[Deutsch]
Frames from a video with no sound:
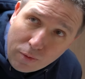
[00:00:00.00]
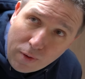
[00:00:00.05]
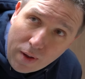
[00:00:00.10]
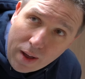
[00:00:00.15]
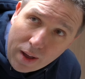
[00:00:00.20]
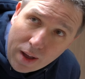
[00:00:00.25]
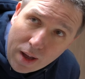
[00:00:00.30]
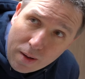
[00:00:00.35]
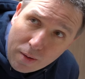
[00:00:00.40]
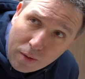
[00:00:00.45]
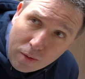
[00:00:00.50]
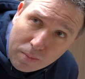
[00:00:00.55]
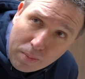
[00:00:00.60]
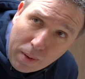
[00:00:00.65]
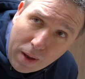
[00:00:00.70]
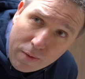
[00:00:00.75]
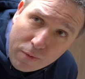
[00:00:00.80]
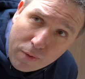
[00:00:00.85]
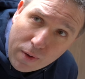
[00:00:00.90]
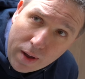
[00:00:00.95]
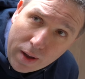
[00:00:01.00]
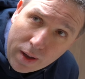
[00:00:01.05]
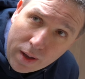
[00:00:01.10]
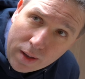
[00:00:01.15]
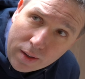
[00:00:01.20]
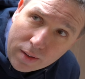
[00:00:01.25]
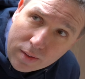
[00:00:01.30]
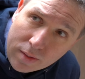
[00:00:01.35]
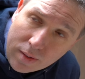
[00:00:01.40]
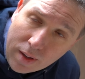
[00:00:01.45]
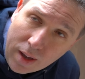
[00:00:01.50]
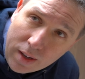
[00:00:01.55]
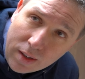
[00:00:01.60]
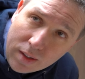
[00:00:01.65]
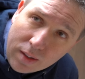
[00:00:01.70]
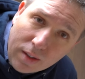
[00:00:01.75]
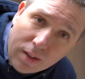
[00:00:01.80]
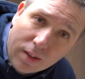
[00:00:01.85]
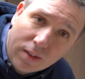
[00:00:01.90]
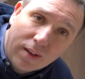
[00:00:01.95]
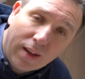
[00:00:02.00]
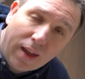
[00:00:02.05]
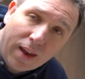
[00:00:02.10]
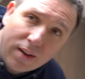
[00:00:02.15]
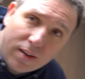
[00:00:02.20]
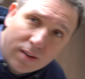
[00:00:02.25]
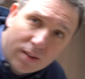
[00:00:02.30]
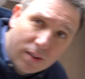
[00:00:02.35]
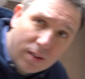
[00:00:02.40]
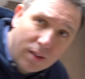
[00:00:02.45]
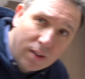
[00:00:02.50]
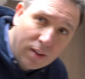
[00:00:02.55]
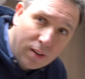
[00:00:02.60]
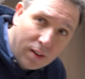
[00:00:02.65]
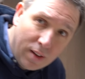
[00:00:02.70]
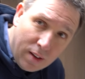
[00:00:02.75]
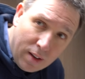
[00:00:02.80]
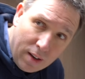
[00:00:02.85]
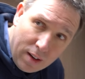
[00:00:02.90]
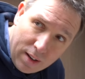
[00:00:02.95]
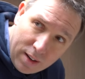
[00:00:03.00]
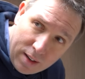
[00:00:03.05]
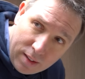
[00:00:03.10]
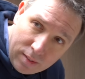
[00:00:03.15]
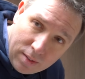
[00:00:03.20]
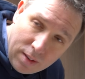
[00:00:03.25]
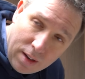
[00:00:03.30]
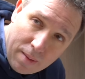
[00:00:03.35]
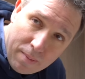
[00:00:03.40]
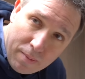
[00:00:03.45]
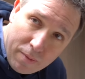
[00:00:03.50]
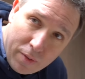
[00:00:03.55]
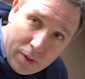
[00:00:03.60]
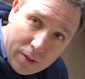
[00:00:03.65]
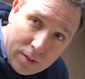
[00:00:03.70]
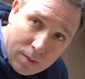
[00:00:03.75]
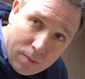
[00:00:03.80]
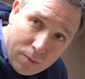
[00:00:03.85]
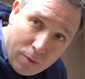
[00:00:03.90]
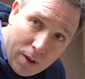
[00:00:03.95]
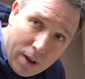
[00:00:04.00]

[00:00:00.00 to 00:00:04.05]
Fahrer- und Beifahrerseite getrennte Leselampen, weil es im